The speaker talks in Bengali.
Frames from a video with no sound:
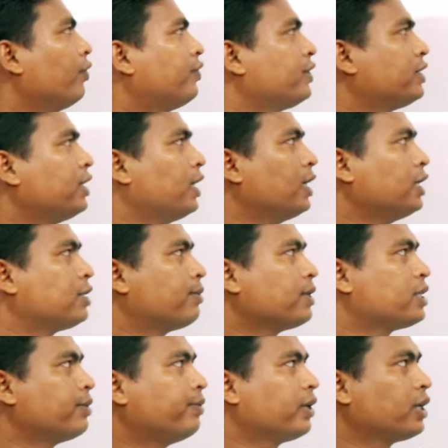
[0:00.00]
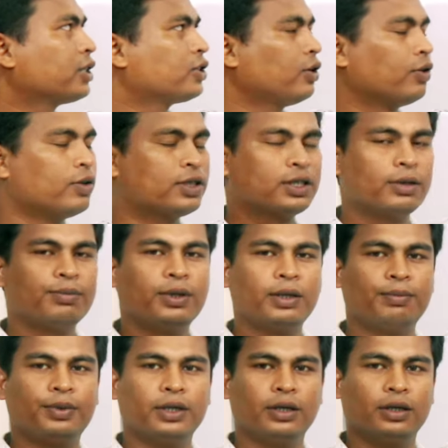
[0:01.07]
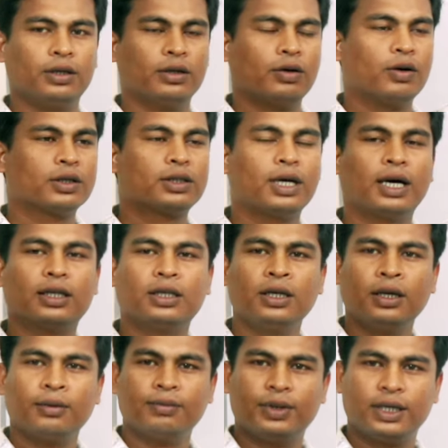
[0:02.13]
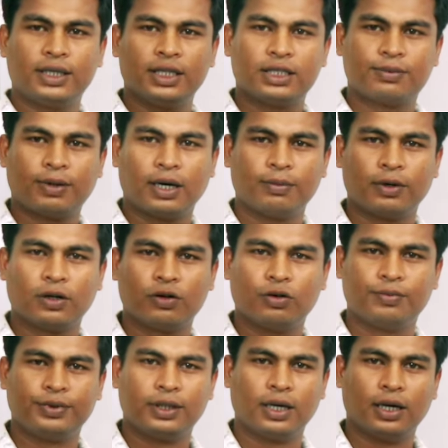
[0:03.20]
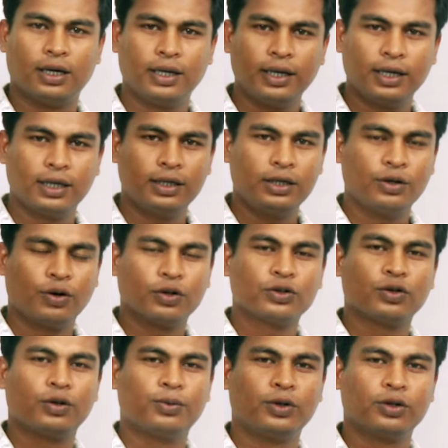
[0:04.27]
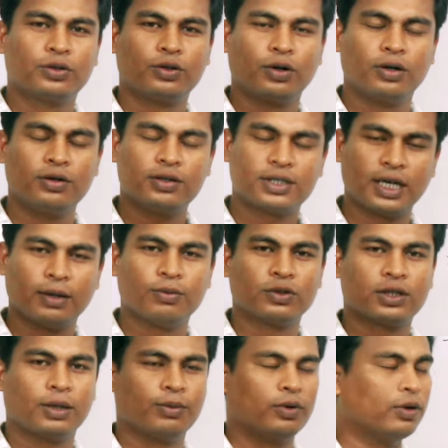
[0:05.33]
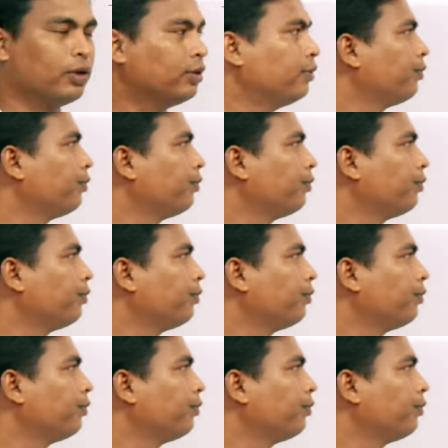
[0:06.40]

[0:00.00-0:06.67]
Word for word: অফিসিয়াল স্পেসিফিকেশন হচ্ছে বিপি অর্থাৎ ব্রিটিশ ফার্মাকোপিয়া এর অন্তর্ভুক্ত সালবুটামল